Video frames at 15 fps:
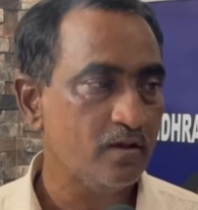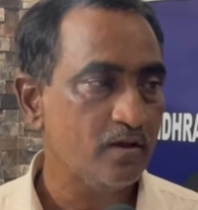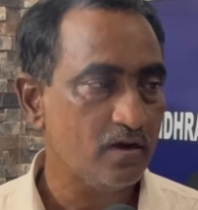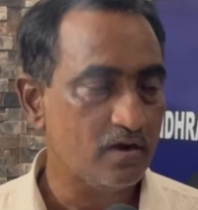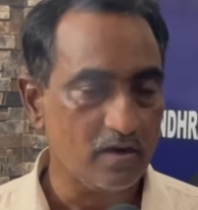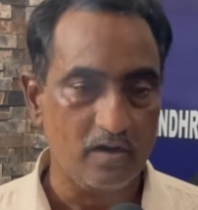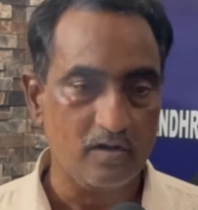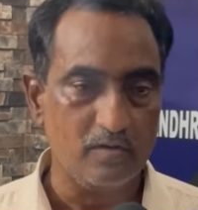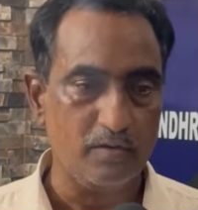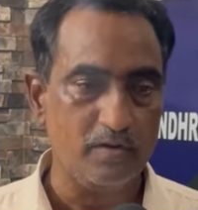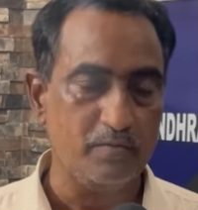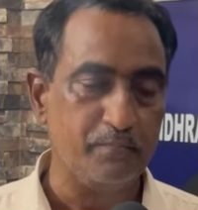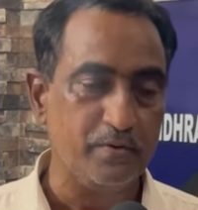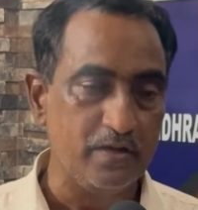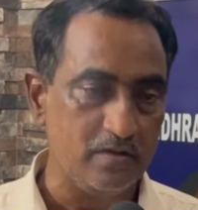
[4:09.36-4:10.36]
ఇన్నాళ్ళు
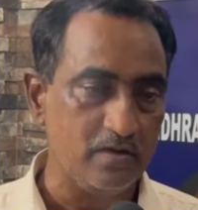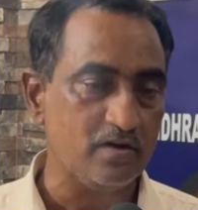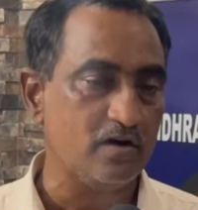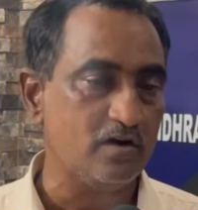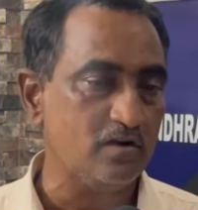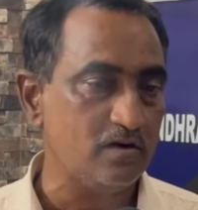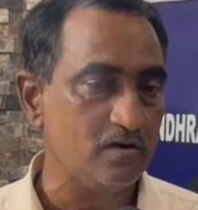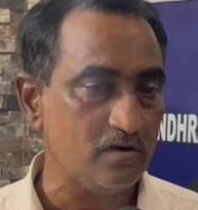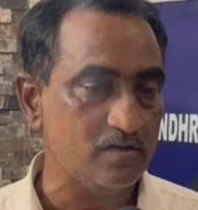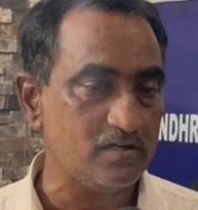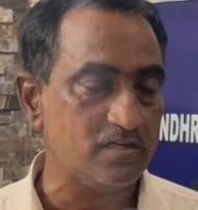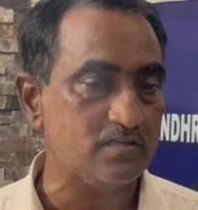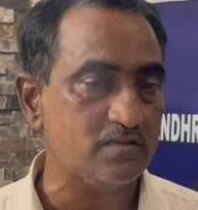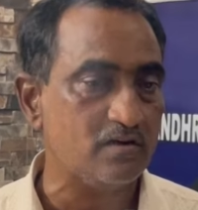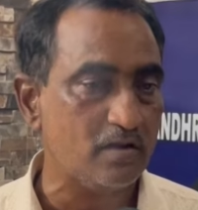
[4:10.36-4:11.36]
పీజీ ఇన్నాళ్ళు ఏం
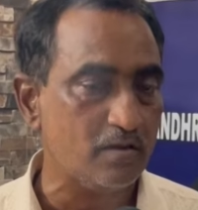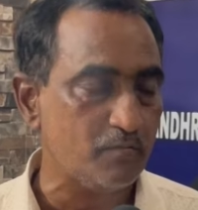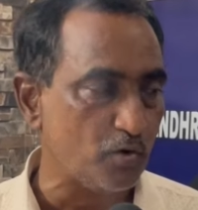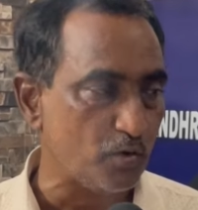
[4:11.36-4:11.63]
చేశారంటే